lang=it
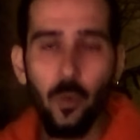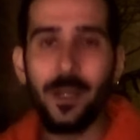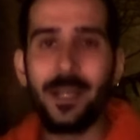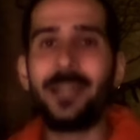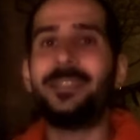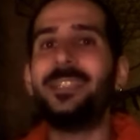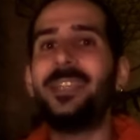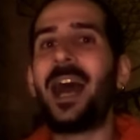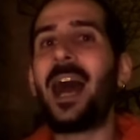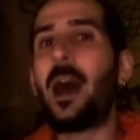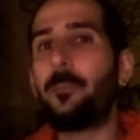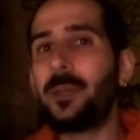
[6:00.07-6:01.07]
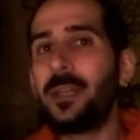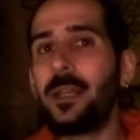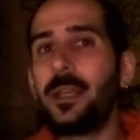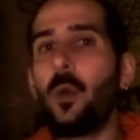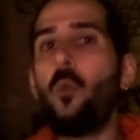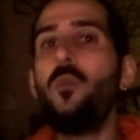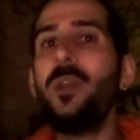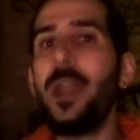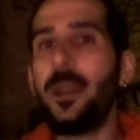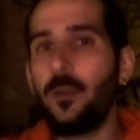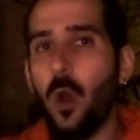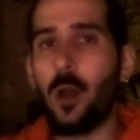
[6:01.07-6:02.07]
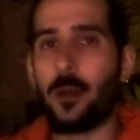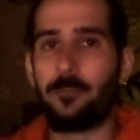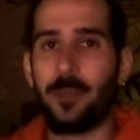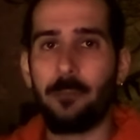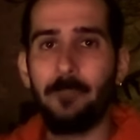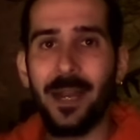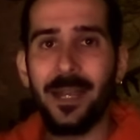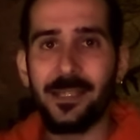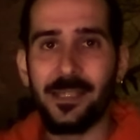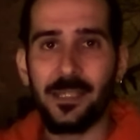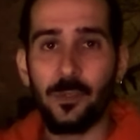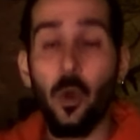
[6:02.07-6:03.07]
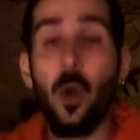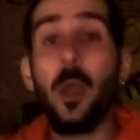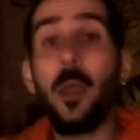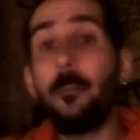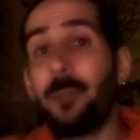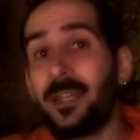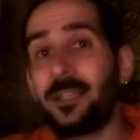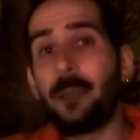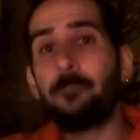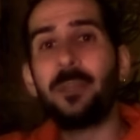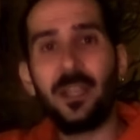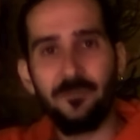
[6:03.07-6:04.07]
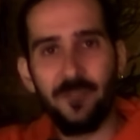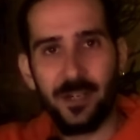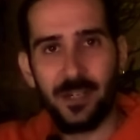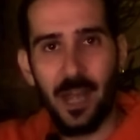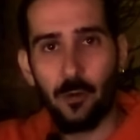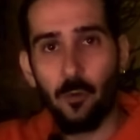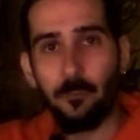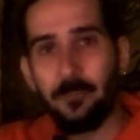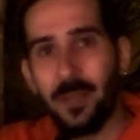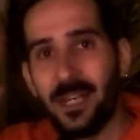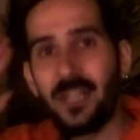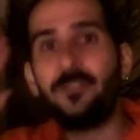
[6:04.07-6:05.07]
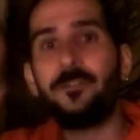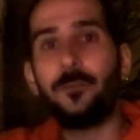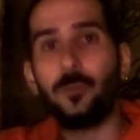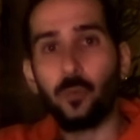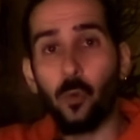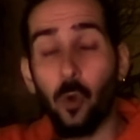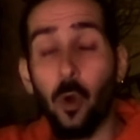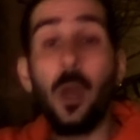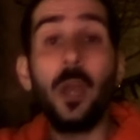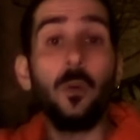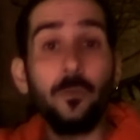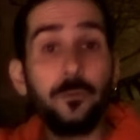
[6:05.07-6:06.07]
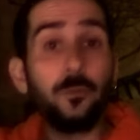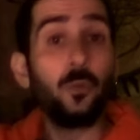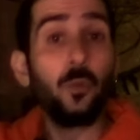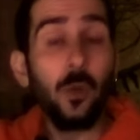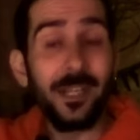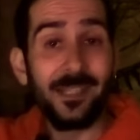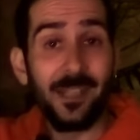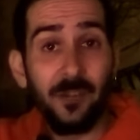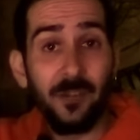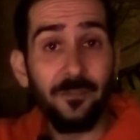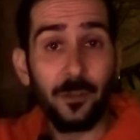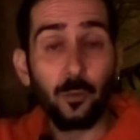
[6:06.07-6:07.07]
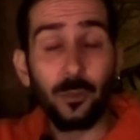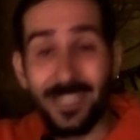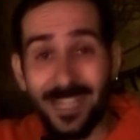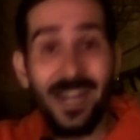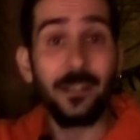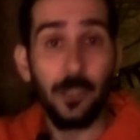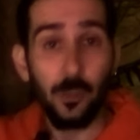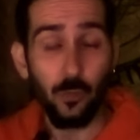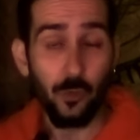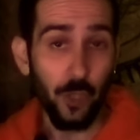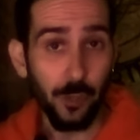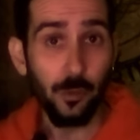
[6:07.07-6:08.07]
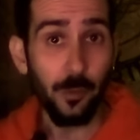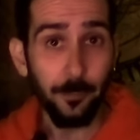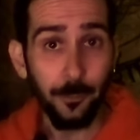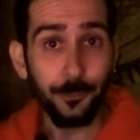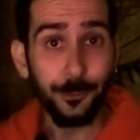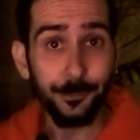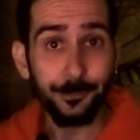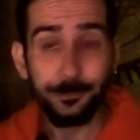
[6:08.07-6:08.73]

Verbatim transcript: Cook, di aprire un enorme magazzino per i tempi che verranno, per il futuro, un futuro che sarà fatto di grande successo appunto.